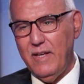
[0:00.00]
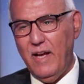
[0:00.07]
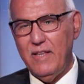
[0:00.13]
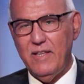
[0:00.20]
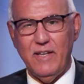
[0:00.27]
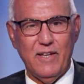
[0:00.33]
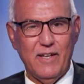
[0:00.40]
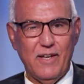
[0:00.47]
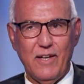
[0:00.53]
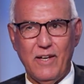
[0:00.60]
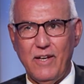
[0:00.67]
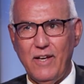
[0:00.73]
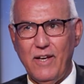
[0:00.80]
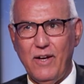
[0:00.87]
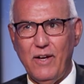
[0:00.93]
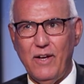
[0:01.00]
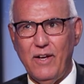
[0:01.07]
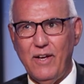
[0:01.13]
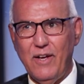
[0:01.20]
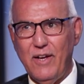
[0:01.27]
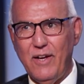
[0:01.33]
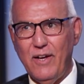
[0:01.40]
يعني آه,
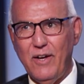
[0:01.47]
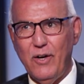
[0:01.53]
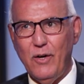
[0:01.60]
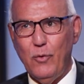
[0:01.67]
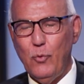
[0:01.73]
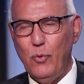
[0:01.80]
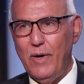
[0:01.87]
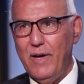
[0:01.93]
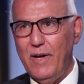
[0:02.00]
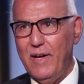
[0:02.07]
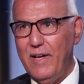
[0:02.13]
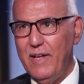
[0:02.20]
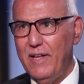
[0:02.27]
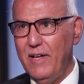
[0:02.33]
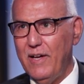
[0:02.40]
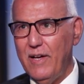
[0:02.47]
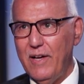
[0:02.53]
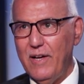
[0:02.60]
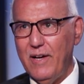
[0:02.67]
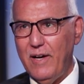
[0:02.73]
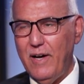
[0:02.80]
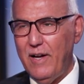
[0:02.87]
آه، هو
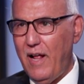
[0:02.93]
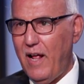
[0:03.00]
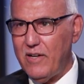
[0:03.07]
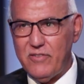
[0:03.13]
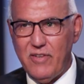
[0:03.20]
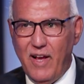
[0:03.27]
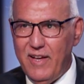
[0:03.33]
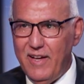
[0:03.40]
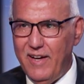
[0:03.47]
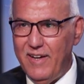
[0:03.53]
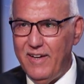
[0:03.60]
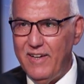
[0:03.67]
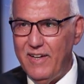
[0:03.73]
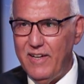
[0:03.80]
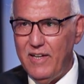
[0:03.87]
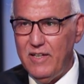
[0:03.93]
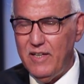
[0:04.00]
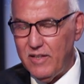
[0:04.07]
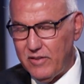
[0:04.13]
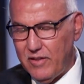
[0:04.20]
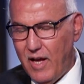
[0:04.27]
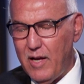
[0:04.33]
آه قرار صحيح
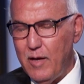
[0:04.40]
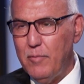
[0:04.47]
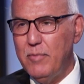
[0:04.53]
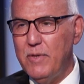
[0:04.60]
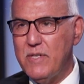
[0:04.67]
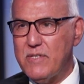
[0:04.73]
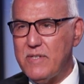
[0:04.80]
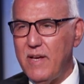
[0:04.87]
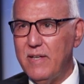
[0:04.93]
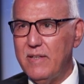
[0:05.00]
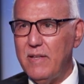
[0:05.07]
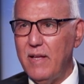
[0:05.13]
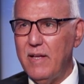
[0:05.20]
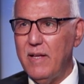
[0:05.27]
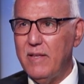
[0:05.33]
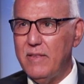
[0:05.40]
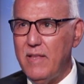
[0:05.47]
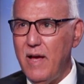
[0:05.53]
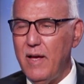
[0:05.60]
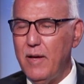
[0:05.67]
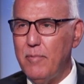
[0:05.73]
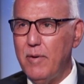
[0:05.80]
للطالب به السيده
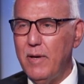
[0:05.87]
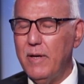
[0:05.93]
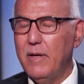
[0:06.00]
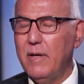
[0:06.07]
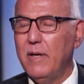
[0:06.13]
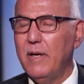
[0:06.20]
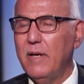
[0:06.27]
النائبه